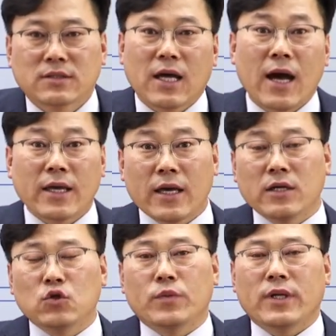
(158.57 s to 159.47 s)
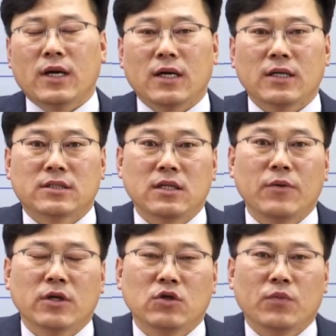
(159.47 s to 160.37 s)
상해 의료비나
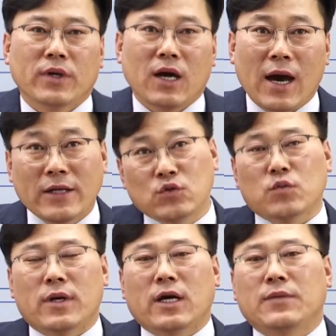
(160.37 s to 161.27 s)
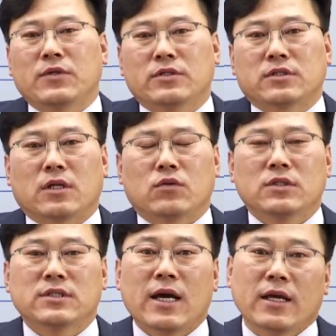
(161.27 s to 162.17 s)
질병 의료비가 한쪽만 가입되어 있을 때
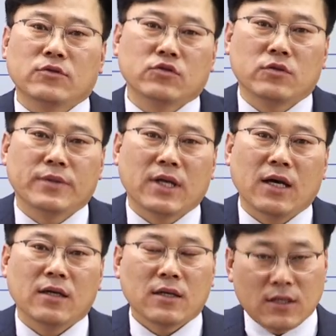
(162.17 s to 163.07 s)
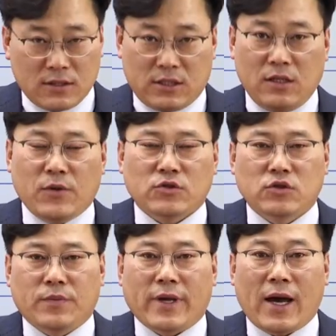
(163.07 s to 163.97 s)
또는 상해 수술비나 질병
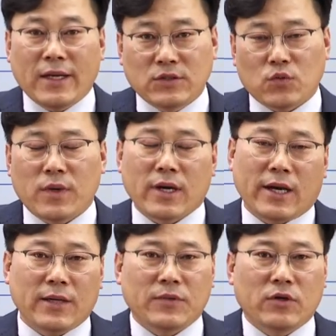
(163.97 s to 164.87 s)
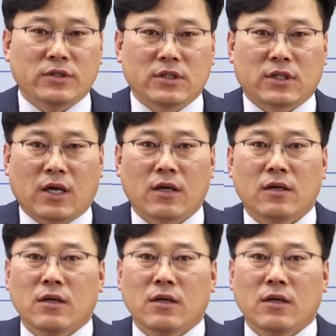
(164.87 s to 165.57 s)
수술비 한쪽만 가입되어 있을 때